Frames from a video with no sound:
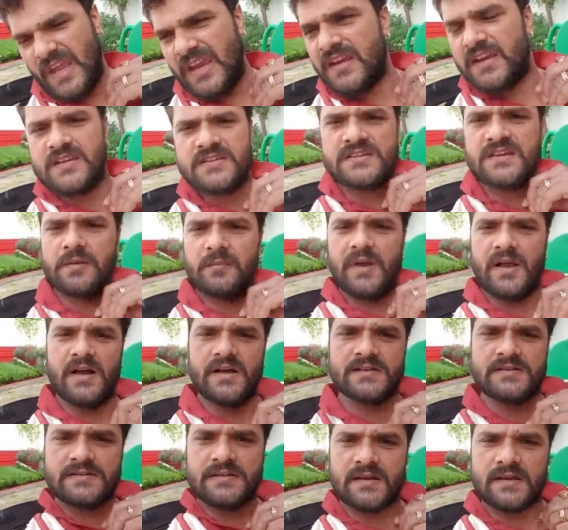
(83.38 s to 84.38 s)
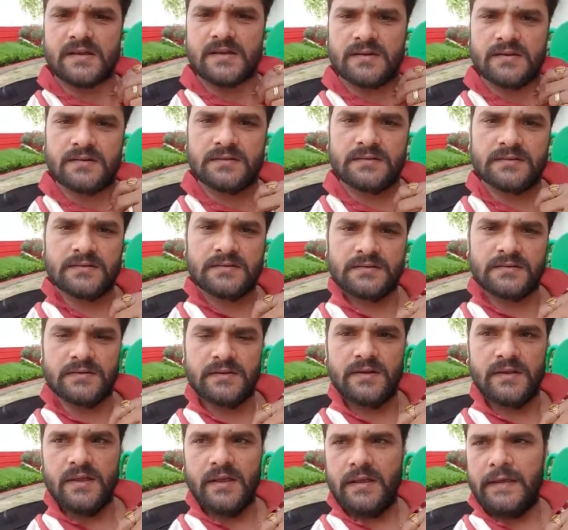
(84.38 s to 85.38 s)
इंडस्ट्री में आज
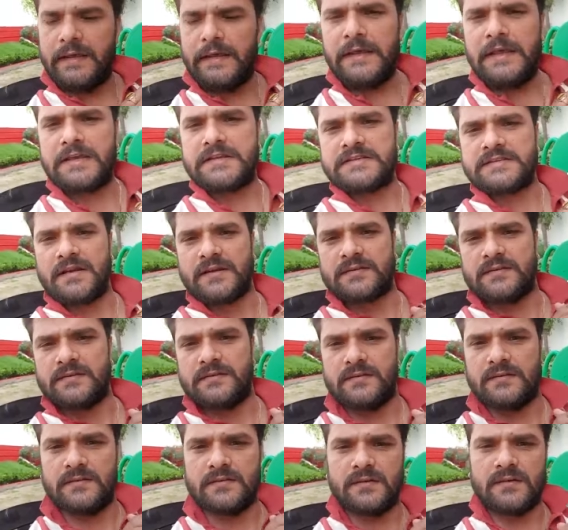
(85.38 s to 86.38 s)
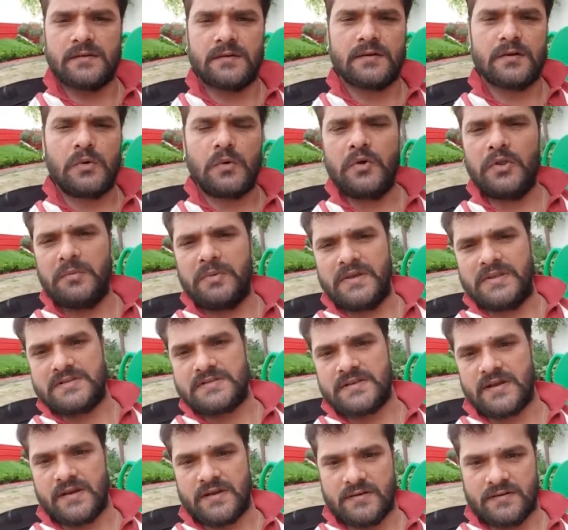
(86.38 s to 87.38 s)
तक एक शख्स कोई भी
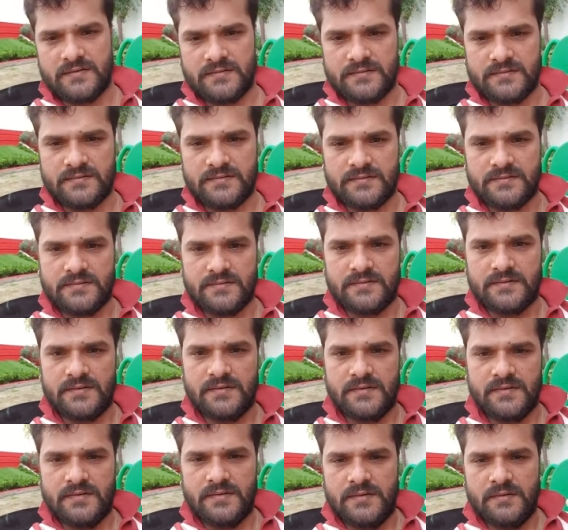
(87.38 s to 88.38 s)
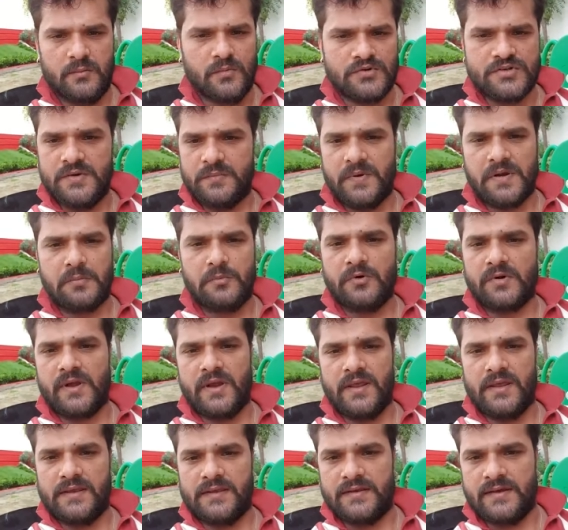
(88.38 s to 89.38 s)
इंसान मुझे
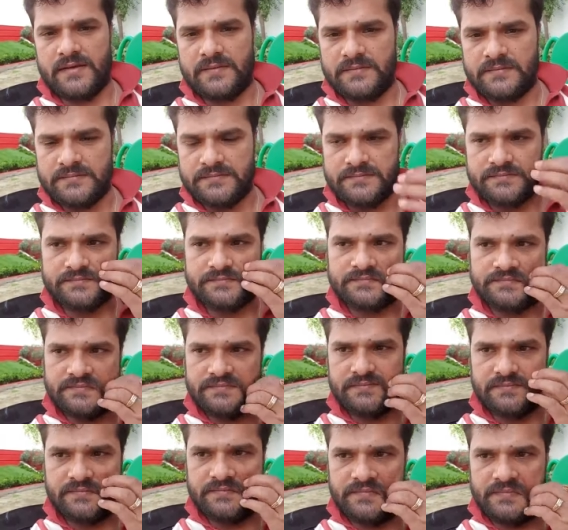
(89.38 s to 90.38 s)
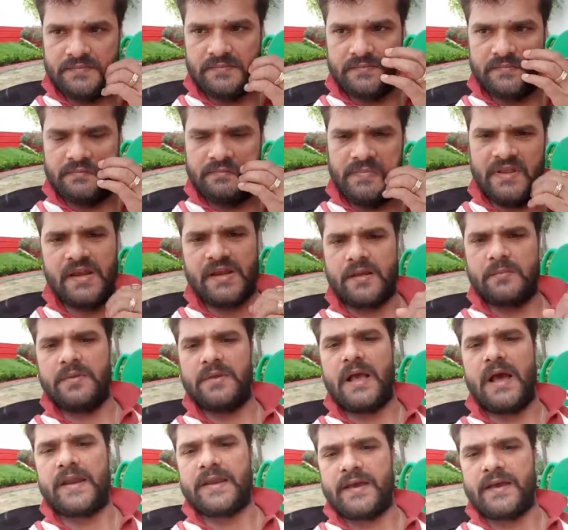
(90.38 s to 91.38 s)
प्रमोट नहीं किया मेरे
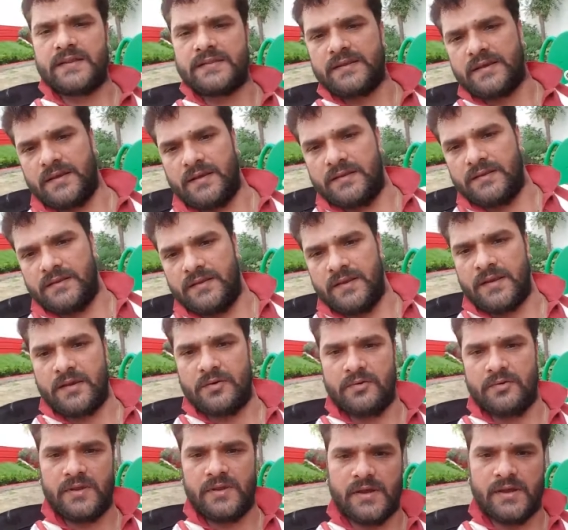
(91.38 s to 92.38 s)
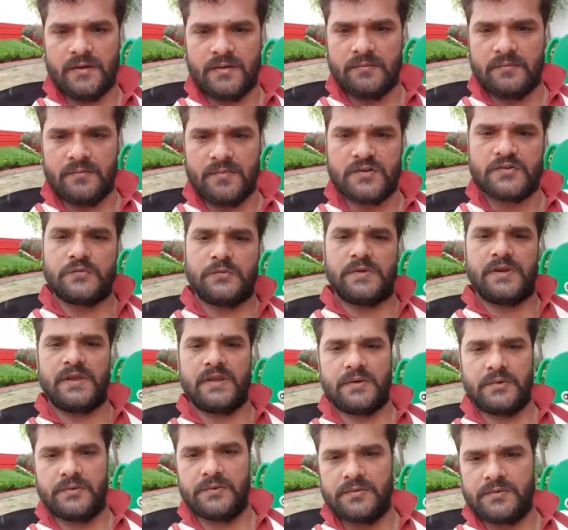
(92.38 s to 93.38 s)
कभी गाने आते हैं हिंदी के हों या
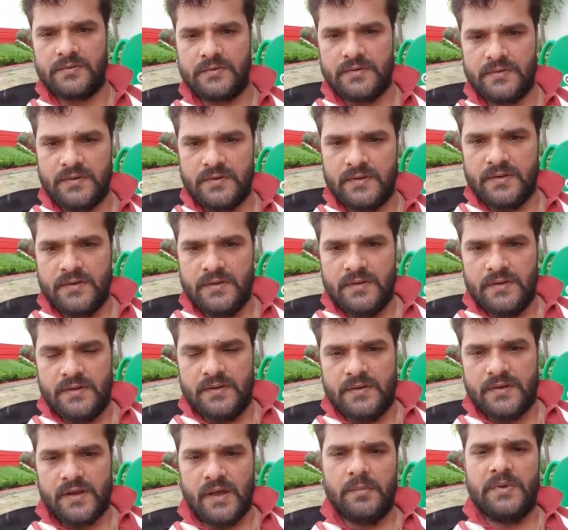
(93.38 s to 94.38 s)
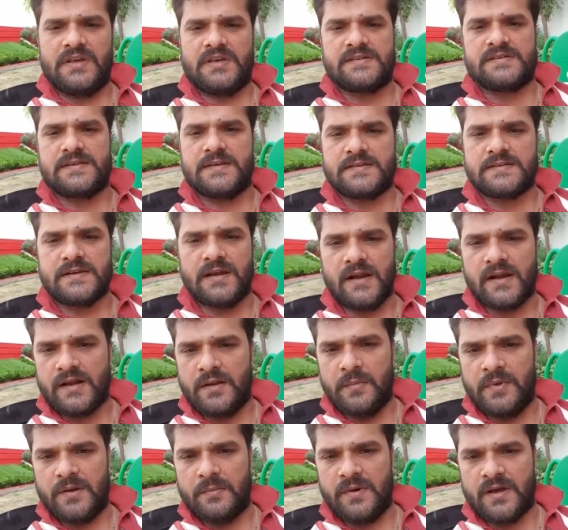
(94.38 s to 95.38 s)
भोजपुरी के हों कभी किसी स्टार
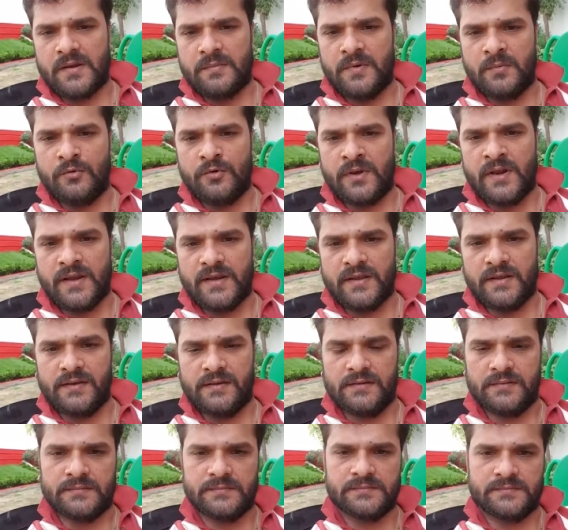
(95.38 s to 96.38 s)
ने मेरे बारे में बोला नहीं